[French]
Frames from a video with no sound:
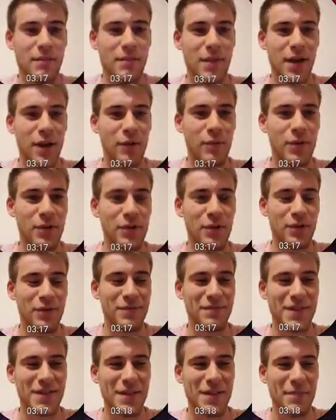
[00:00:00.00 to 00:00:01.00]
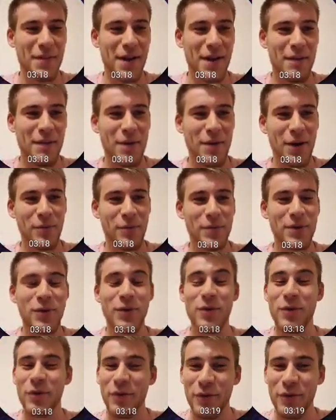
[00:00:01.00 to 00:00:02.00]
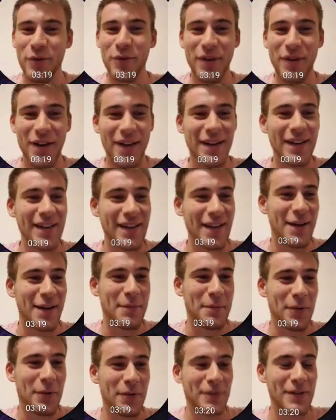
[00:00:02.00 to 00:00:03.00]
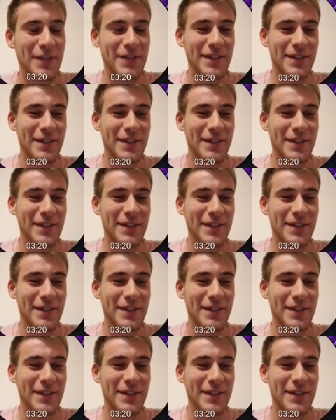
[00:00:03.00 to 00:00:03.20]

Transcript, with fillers: Black Widow, c'est pas la Black Widow qu'on veut, hein, clairement